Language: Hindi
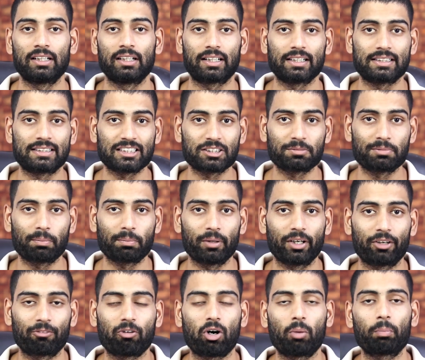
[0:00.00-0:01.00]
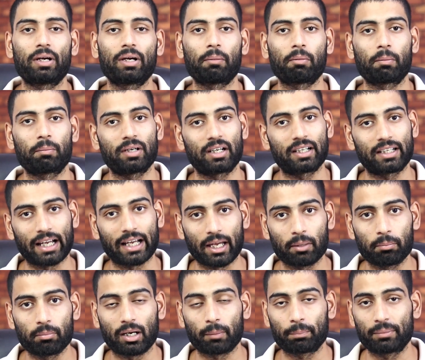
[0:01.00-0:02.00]
कि जिस भी प्लेटफॉर्म पे आप अपना
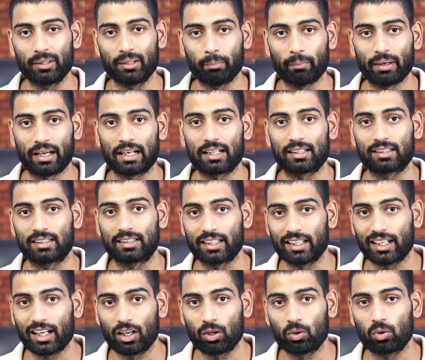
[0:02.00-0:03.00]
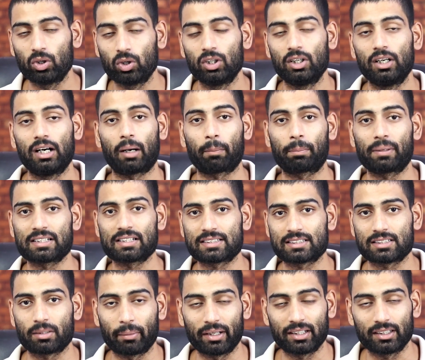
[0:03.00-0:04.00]
टाइम अपनी मेहनत दे रहे हो अपना
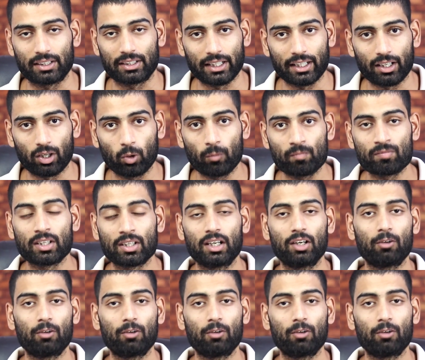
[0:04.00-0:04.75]
समय दे रहे हो